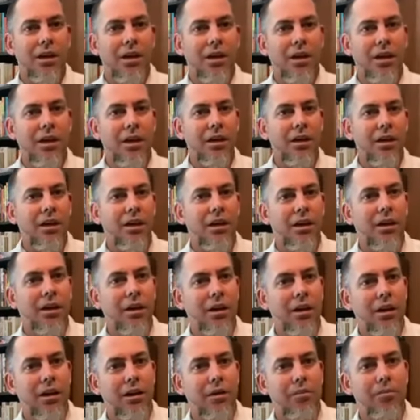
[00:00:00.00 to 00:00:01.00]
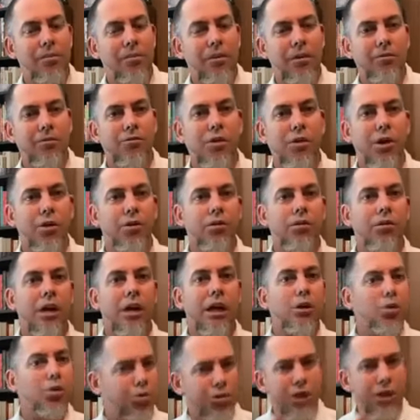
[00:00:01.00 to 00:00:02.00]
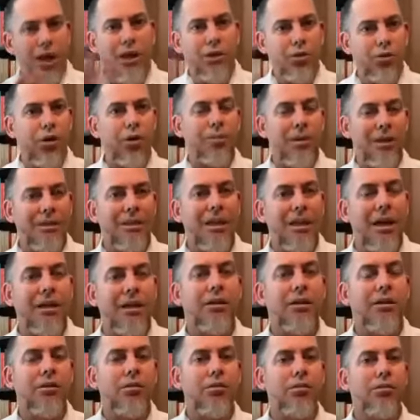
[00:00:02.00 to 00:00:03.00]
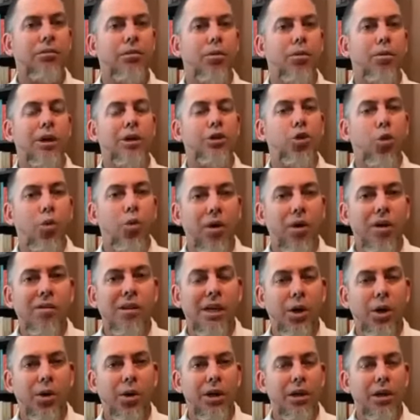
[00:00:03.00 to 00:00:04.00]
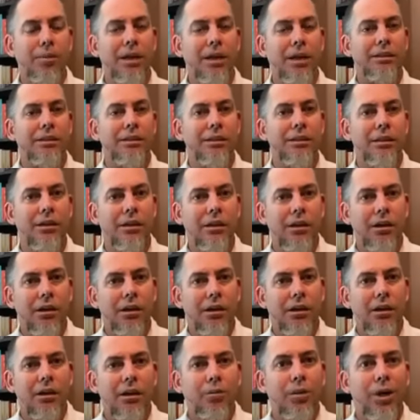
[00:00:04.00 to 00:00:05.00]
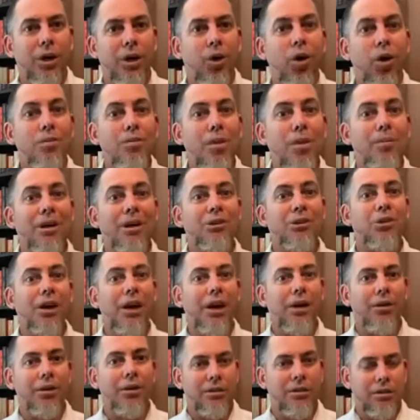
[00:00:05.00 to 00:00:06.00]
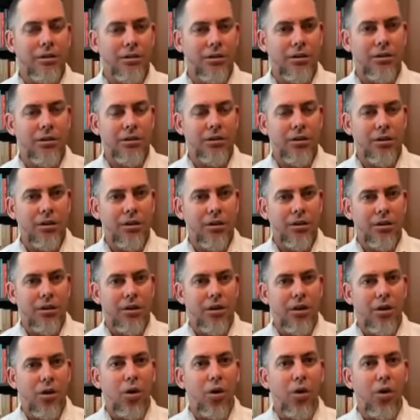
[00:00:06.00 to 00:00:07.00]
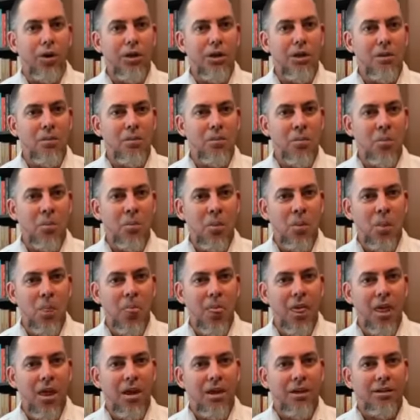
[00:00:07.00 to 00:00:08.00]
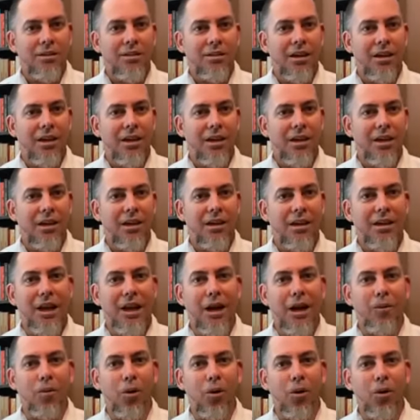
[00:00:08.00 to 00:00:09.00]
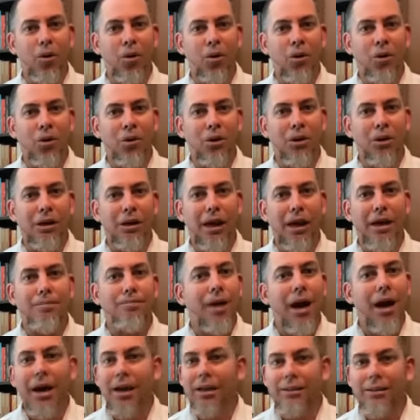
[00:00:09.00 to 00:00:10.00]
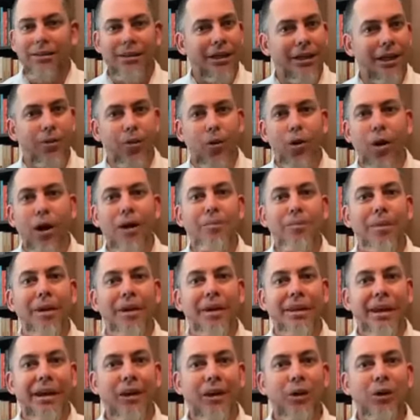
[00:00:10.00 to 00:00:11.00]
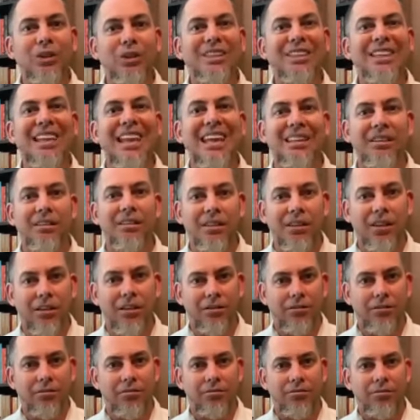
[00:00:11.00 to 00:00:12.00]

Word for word: que em, fueron ilustrando el mensaje con los versos bíblicos y demás. Pero hoy me pasó al revés. Hoy se grabó la imagen, se grabó el video silente.